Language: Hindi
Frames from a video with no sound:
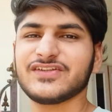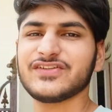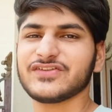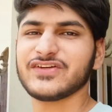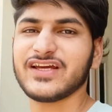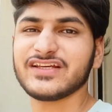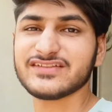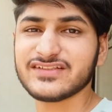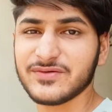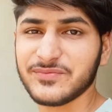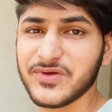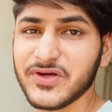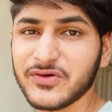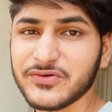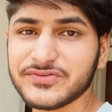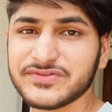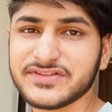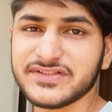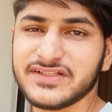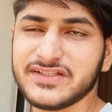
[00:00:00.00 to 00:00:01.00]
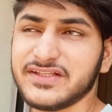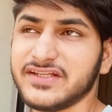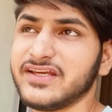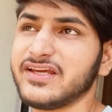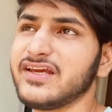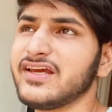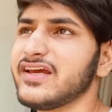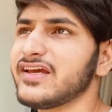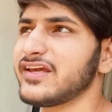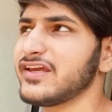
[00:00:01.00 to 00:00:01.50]
तो गाइज़ अभी कुछ सीन
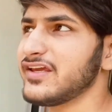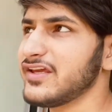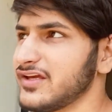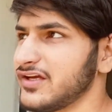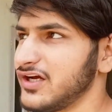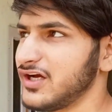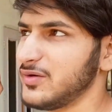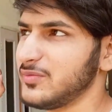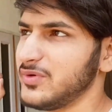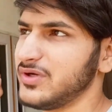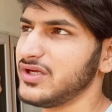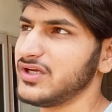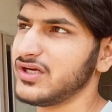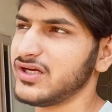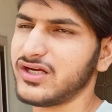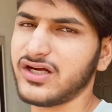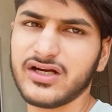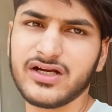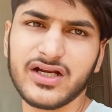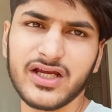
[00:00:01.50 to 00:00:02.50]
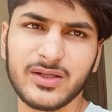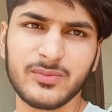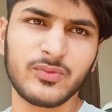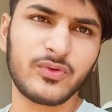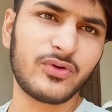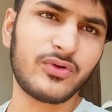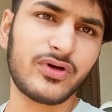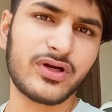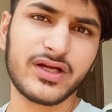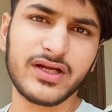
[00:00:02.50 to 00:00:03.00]
ये है कि अभी का टाइम
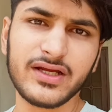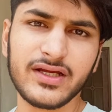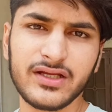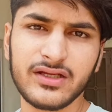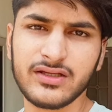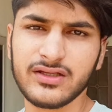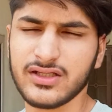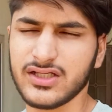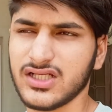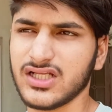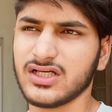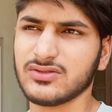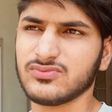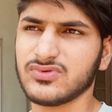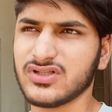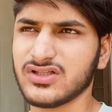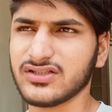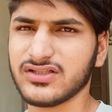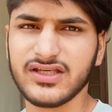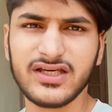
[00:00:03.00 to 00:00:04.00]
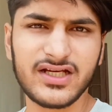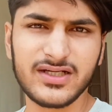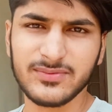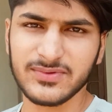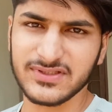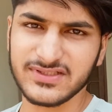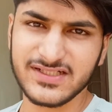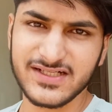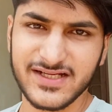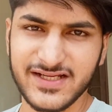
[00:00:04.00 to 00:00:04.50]
हो रखा है लगभग ग्यारह
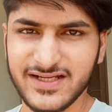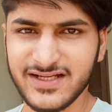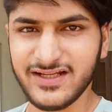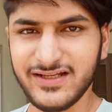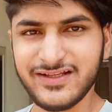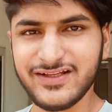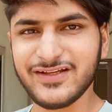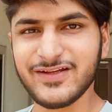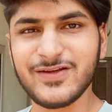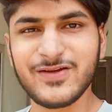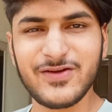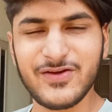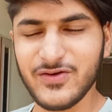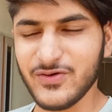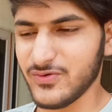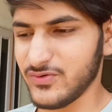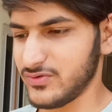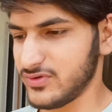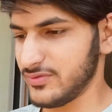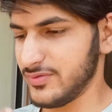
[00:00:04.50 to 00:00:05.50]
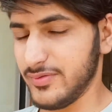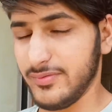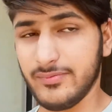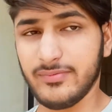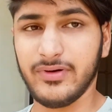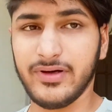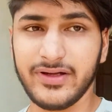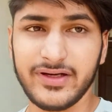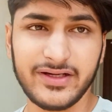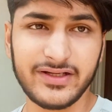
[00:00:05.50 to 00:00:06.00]
बज रखे हैं और अभी मैं
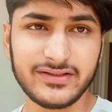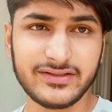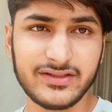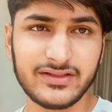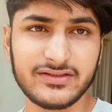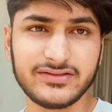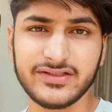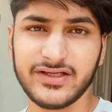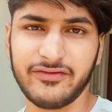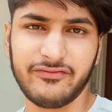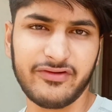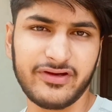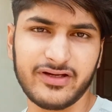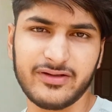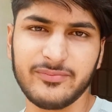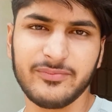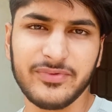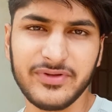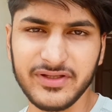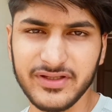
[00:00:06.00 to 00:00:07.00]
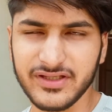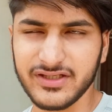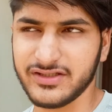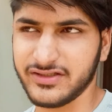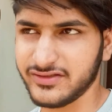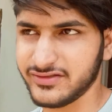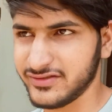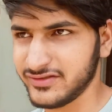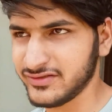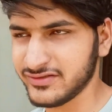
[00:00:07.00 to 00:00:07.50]
बाहर आया था चाय वगैरह पी
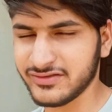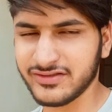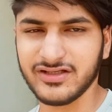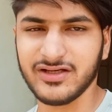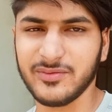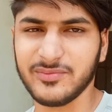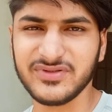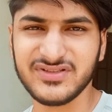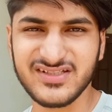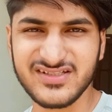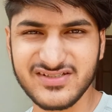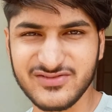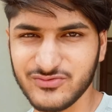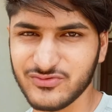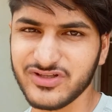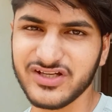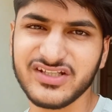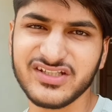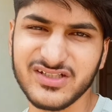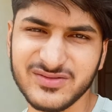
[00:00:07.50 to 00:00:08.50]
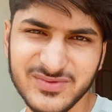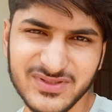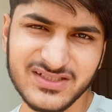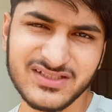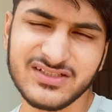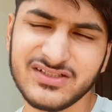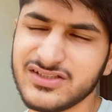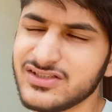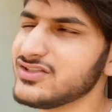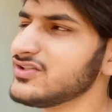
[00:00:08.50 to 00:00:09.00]
एंड अभी जस्ट उठा ही था मैं
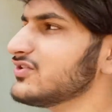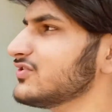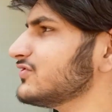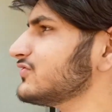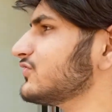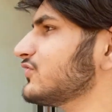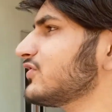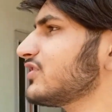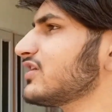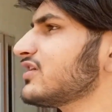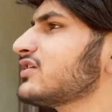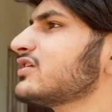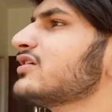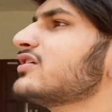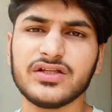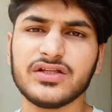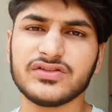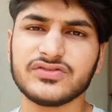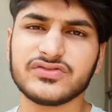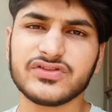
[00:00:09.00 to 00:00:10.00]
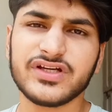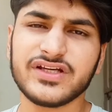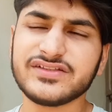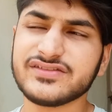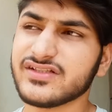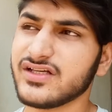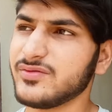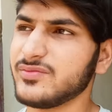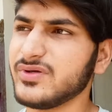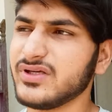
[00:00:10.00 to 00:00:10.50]
सो के सो गाइज़
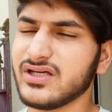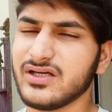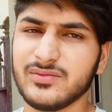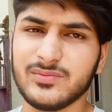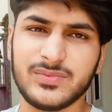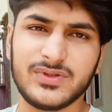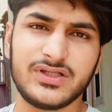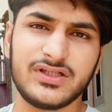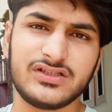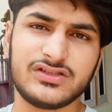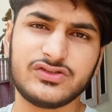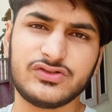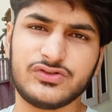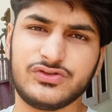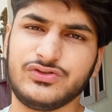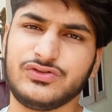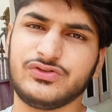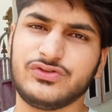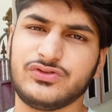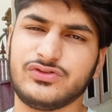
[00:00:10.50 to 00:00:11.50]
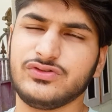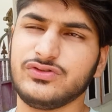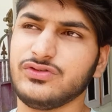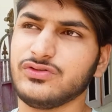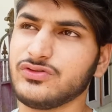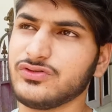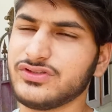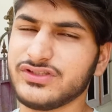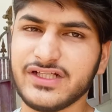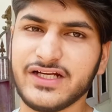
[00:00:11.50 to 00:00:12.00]
अभी यहाँ पे
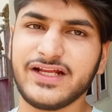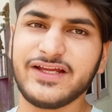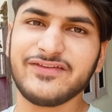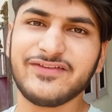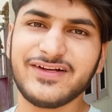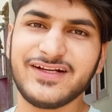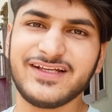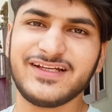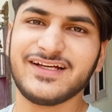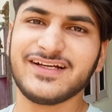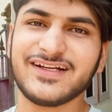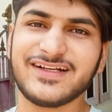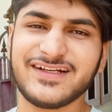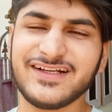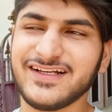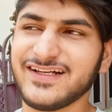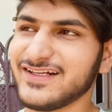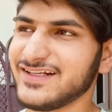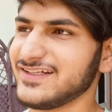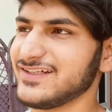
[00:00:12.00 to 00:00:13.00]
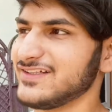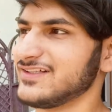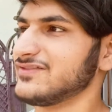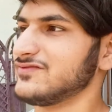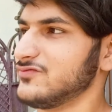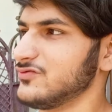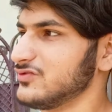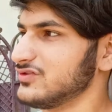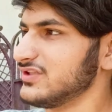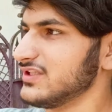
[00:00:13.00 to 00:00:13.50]
जो चने वाले अंकल हैं ना
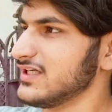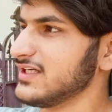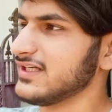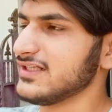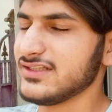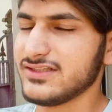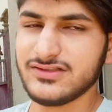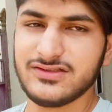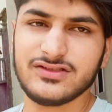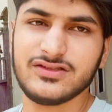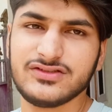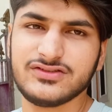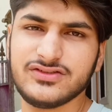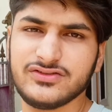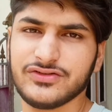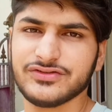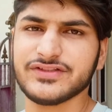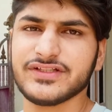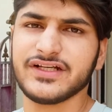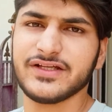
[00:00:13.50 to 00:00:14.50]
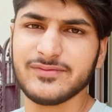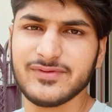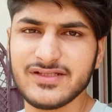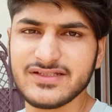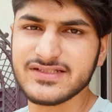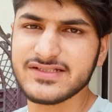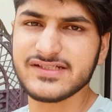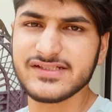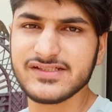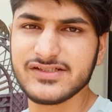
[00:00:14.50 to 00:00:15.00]
वो जा रहे थे जो चने बेच
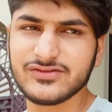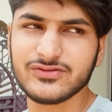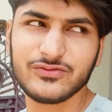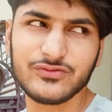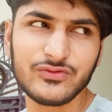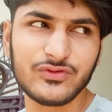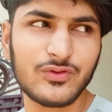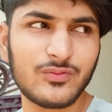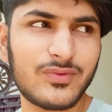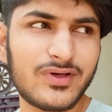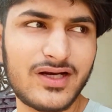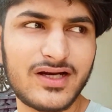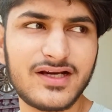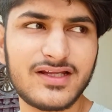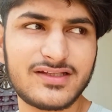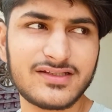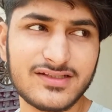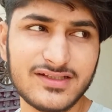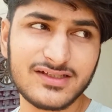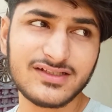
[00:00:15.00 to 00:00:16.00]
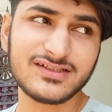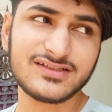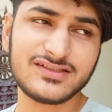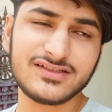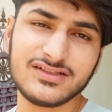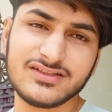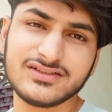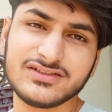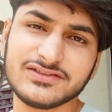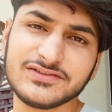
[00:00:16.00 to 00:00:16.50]
रहे थे तो उनको बुलाना था
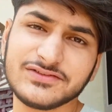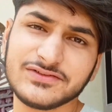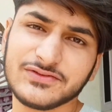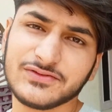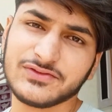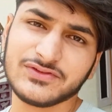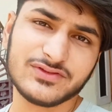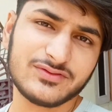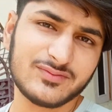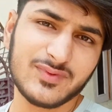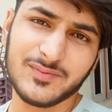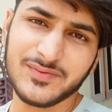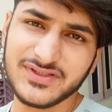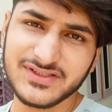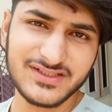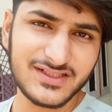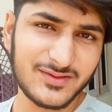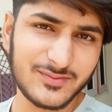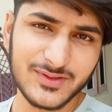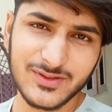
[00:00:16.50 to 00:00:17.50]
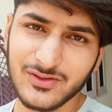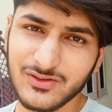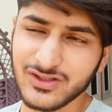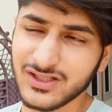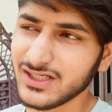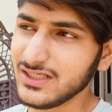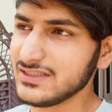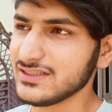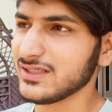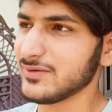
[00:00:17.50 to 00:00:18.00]
और मम्मी जी ने मेरे को
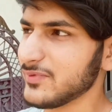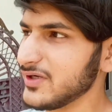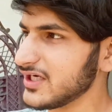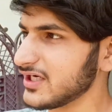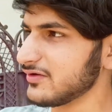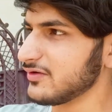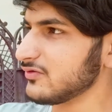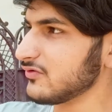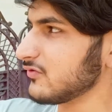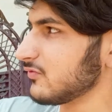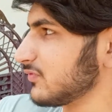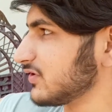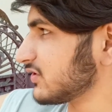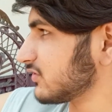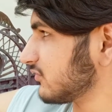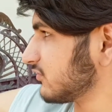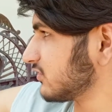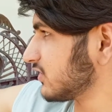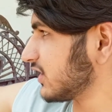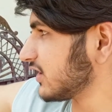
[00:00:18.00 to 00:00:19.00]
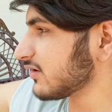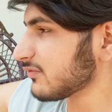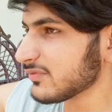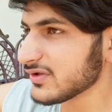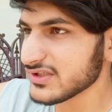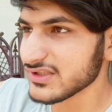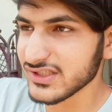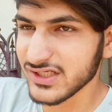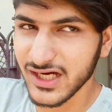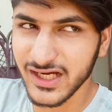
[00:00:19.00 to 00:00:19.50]
कहा था बट अभी वो मेरे को कहीं भी
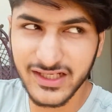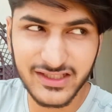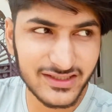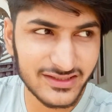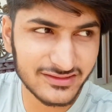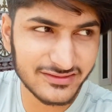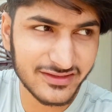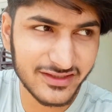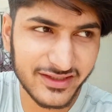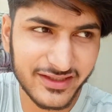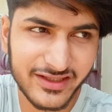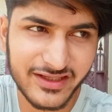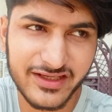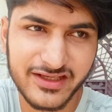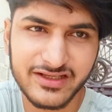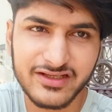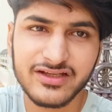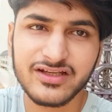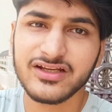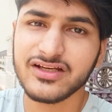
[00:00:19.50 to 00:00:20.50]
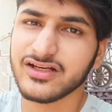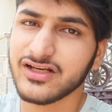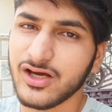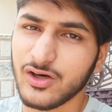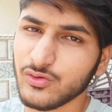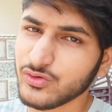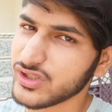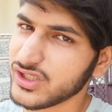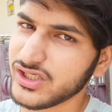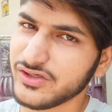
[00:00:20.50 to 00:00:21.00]
दिखाई नहीं दे रहे हैं ना
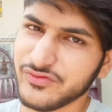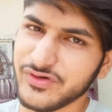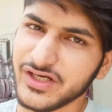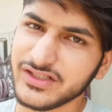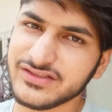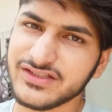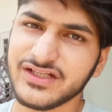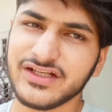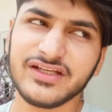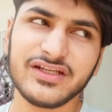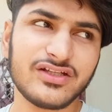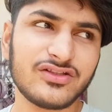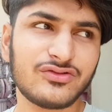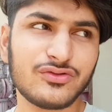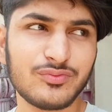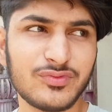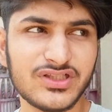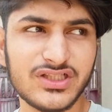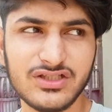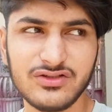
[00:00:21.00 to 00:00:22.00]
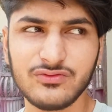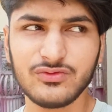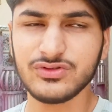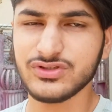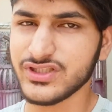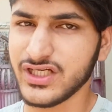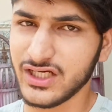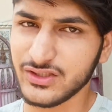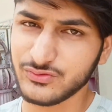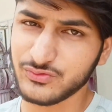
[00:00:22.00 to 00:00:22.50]
उनकी आवाज़ आ रही है तो मतलब वो
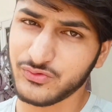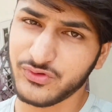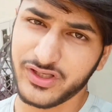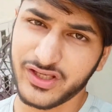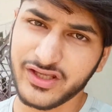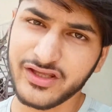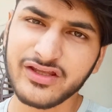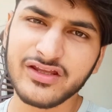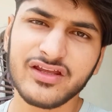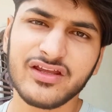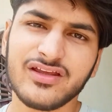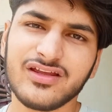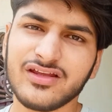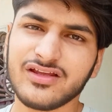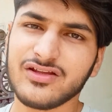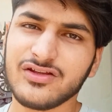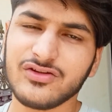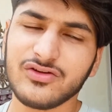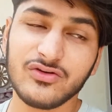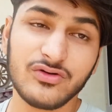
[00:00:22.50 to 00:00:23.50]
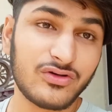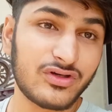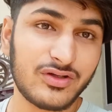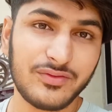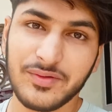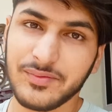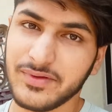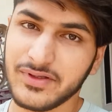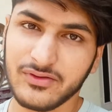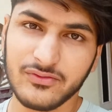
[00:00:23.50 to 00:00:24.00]
जा चुके हैं और
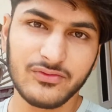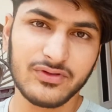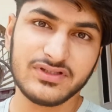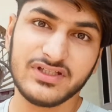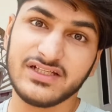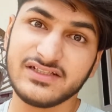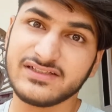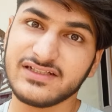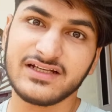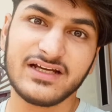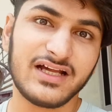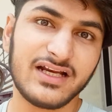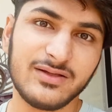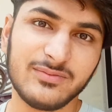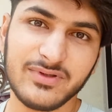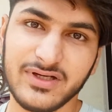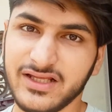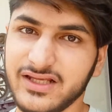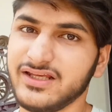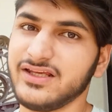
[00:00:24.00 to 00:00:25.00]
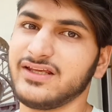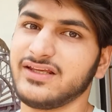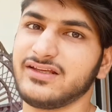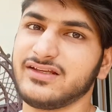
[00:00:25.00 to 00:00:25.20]
अभी मेरे को अंदर से गाली पड़ेगी